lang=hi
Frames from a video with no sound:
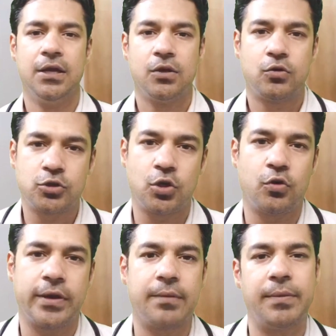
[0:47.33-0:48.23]
कुछ
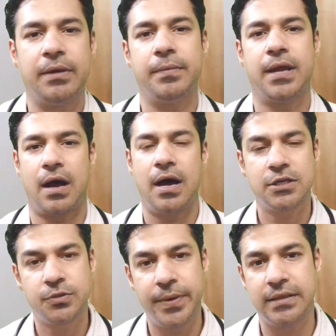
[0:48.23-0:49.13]
लोगों के मन में
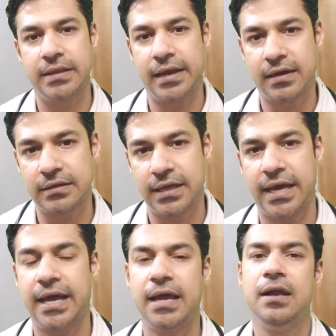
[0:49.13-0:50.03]
आज भी दिक्कत
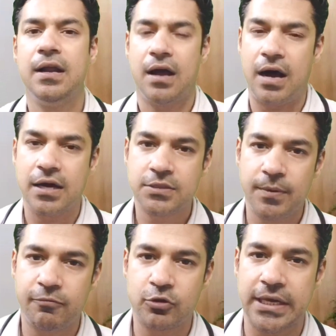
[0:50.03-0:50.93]
है आज भी
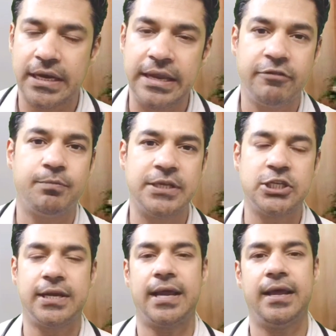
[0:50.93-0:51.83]
वो तकलीफ़ में
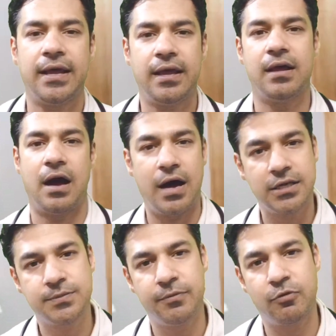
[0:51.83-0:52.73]
जी रहे हैं
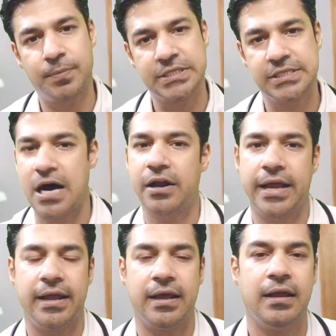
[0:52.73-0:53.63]
आज भी वो पछता
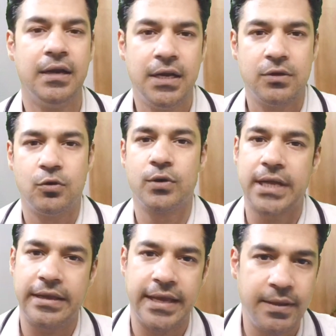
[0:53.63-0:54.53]
रहे हैं उनका
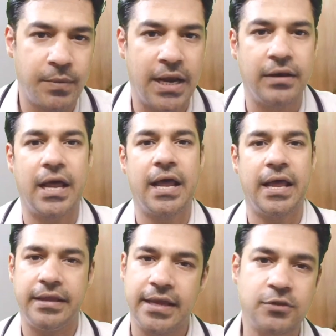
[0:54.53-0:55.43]
यही मानना है
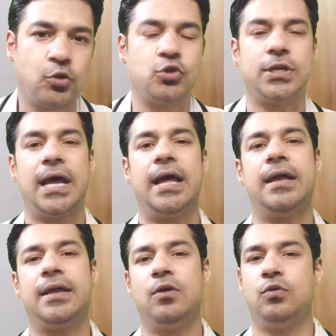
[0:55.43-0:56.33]
ये सोचना है
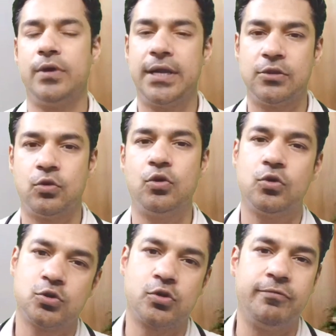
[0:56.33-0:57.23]
कि उन्होंने दो
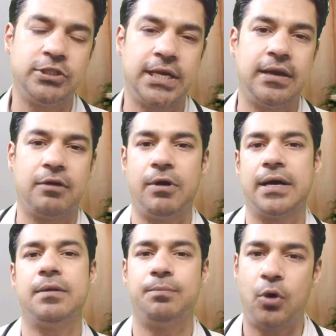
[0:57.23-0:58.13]
डोज कोविशील्ड
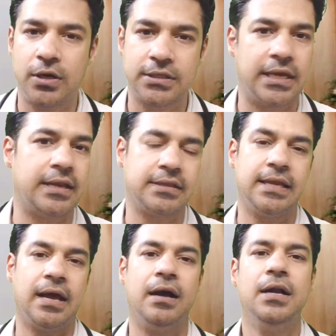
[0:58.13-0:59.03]
लगवाकर बहुत गलत
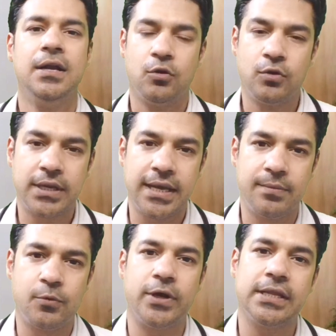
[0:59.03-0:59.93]
किया उनकी
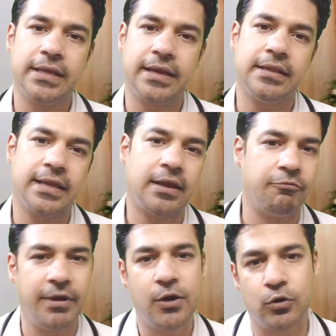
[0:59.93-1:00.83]
इम्यूनिटी धीरे धीरे
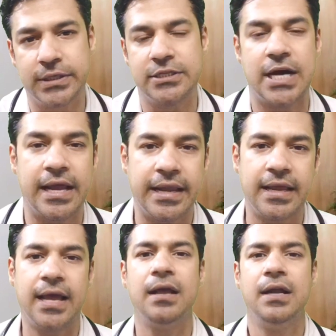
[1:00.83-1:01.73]
वीक होती जा रही
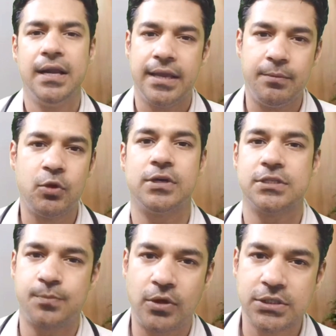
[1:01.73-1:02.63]
है इम्यून
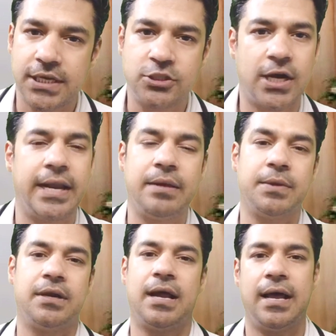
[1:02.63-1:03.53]
रिस्पॉन्स अच्छा नहीं
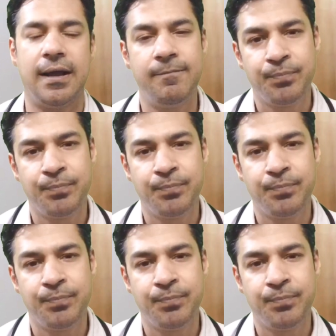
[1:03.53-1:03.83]
मिल रहा है